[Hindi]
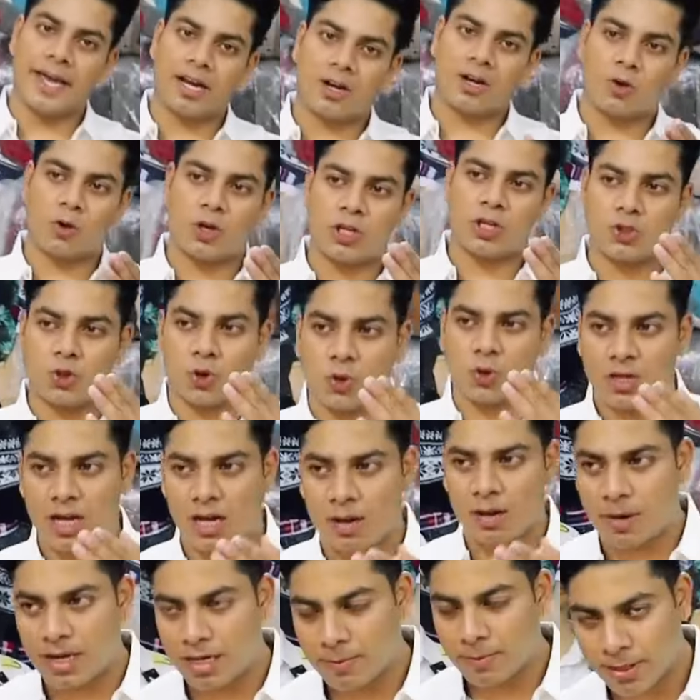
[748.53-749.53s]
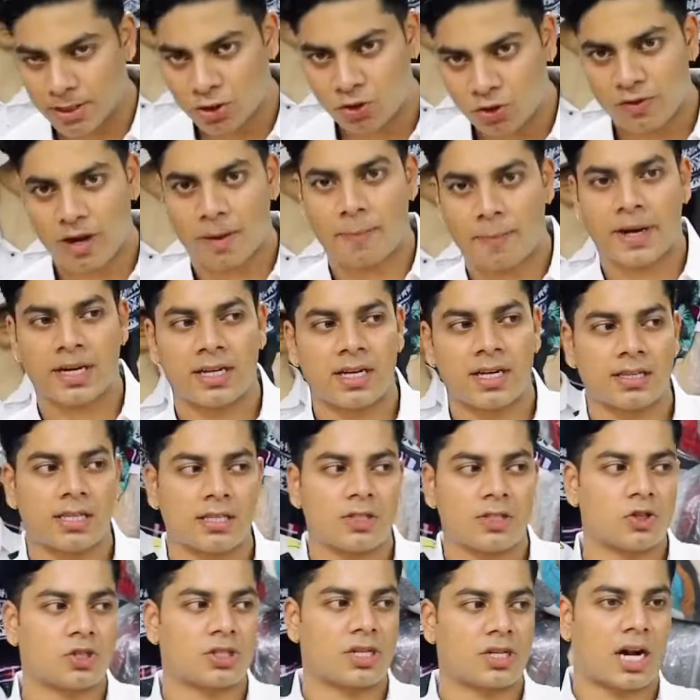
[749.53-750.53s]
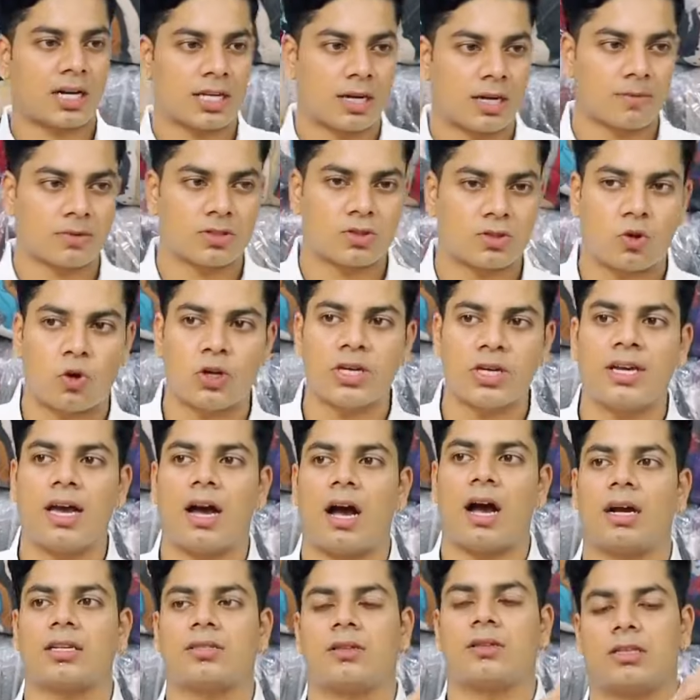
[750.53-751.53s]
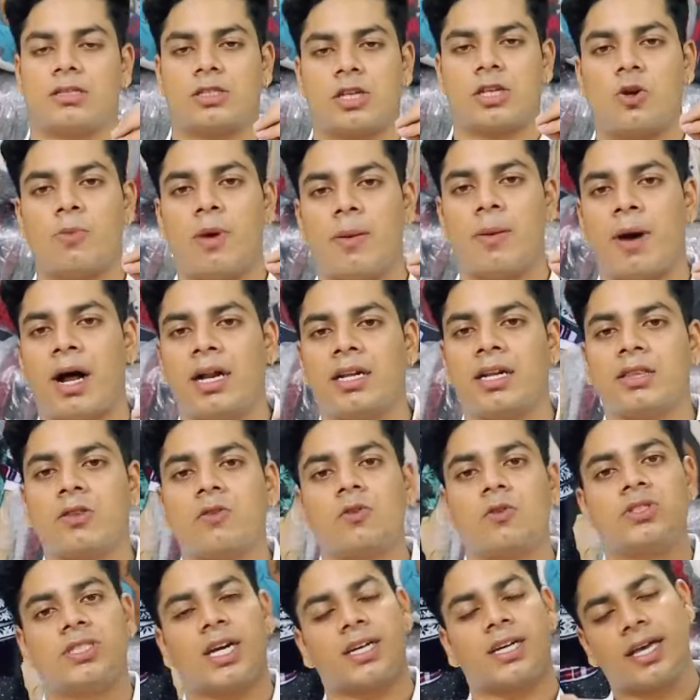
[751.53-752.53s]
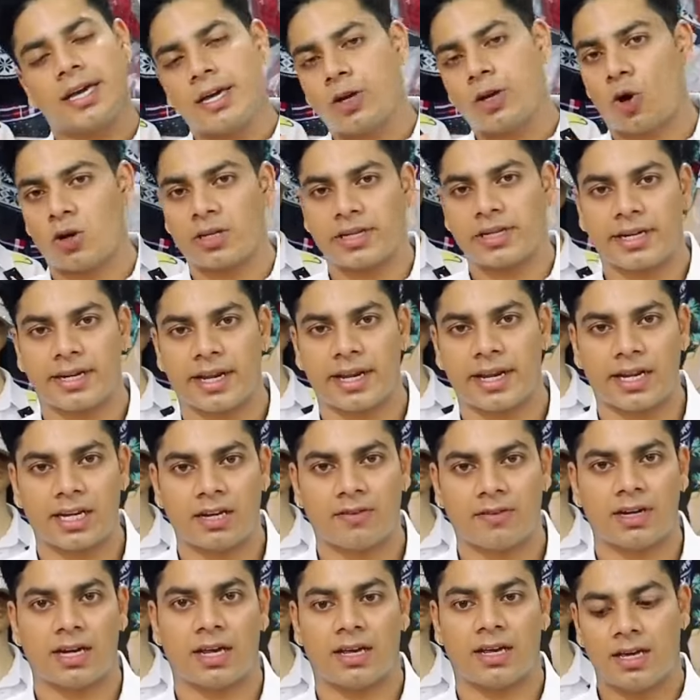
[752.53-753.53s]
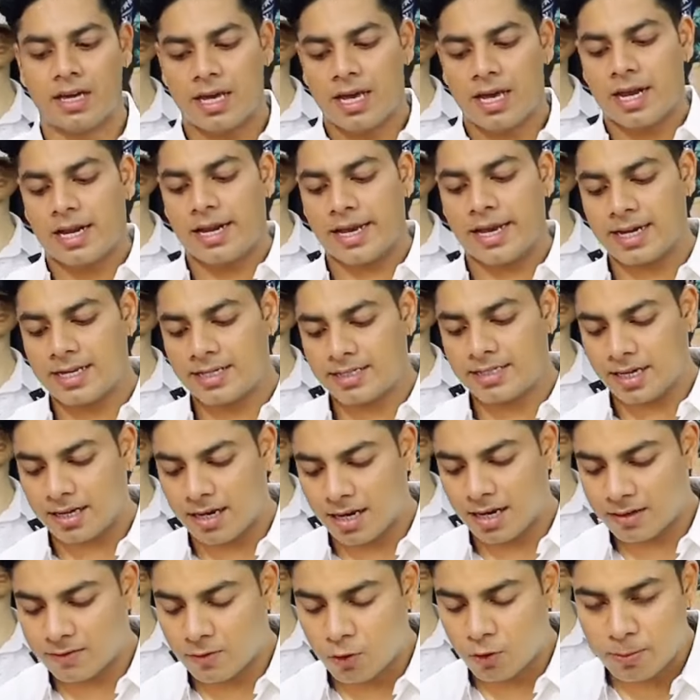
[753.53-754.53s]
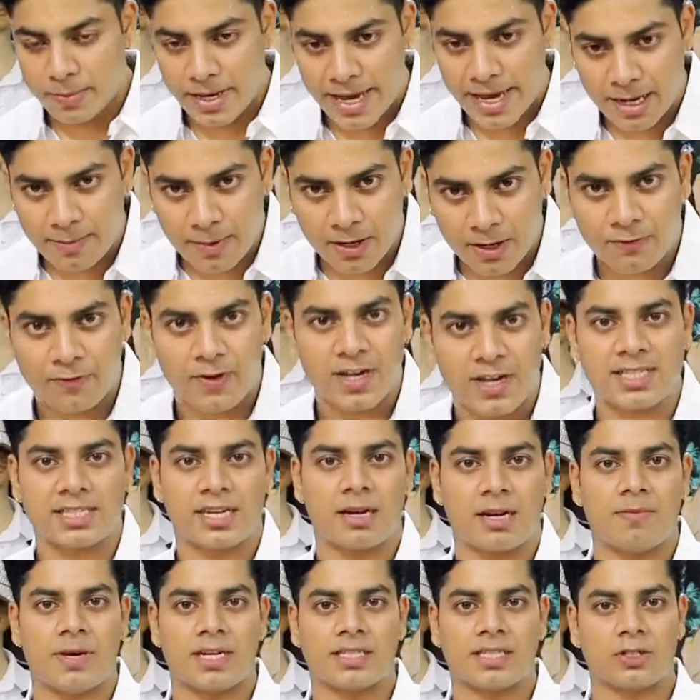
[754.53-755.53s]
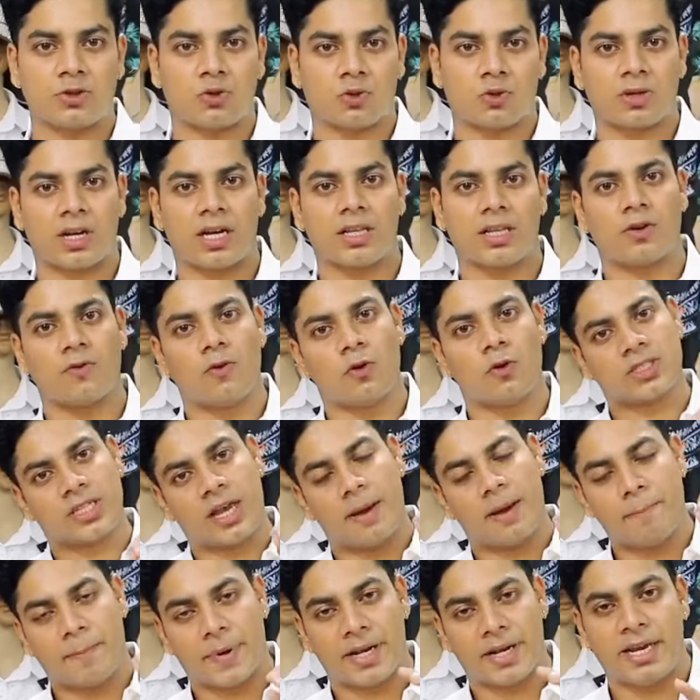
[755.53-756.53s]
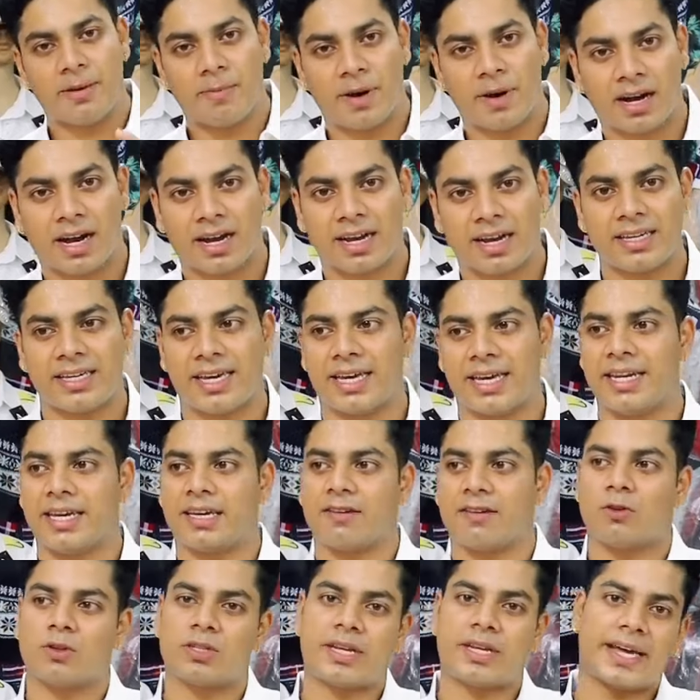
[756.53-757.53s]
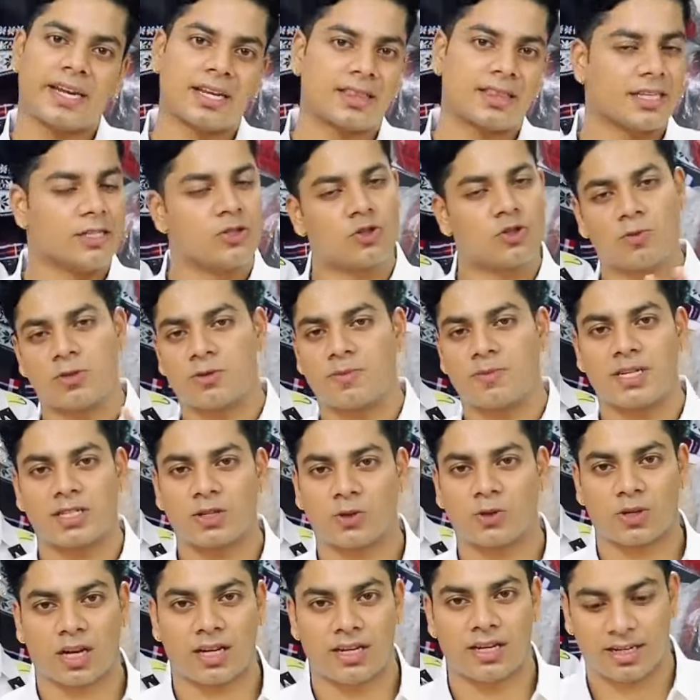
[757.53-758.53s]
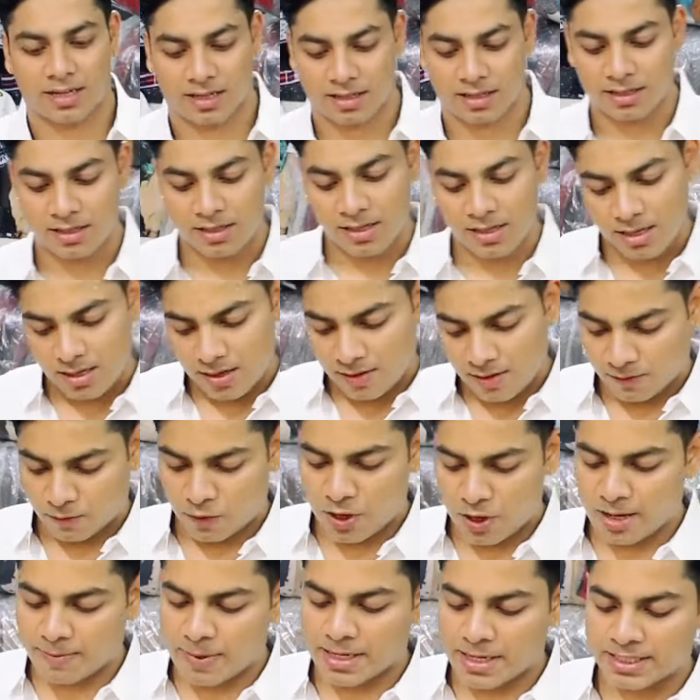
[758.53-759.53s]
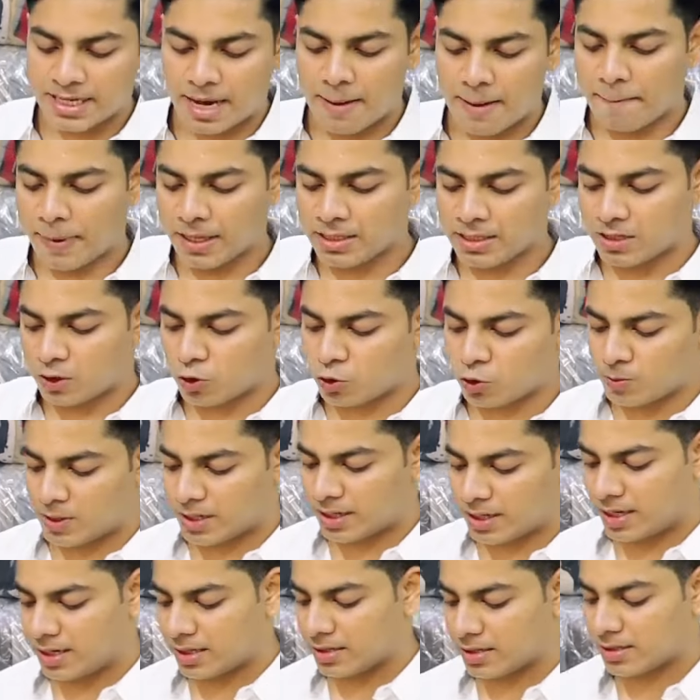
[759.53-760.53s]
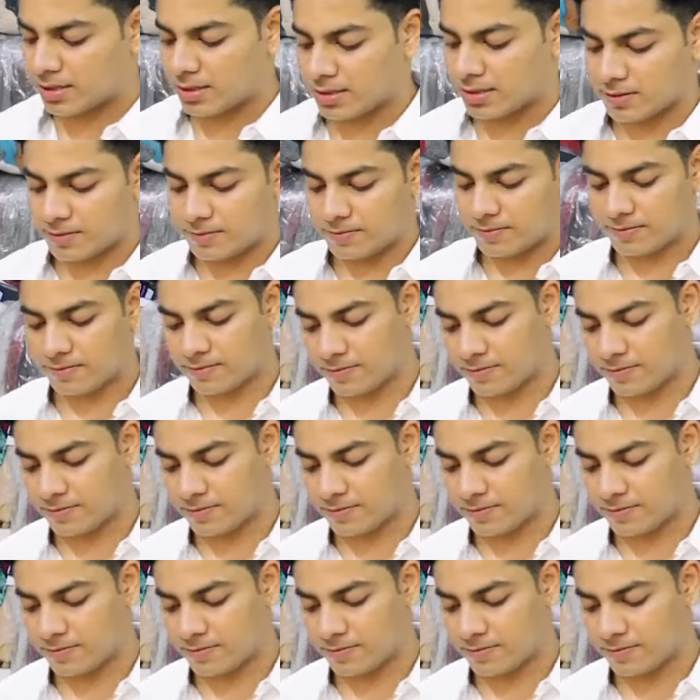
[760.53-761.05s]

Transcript: एक कोई छोटा हमारे पास जो व्यापारी आता है जो स्टार्टअप कोई चलो मैं मान लेता हूँ ज्यादा ही क्वांटिटी लेने वाले लेकिन सर अगर वो एक बार फर्स्ट टाइम मेरे से जुड़ रहा है तो वो सैंपल ही मंगा गया ये नहीं की वो डायरेक्ट तीन सौ पीस मेरे से उठा लेगा सही बात है वो एक बार सैंपल जरूर सत्तर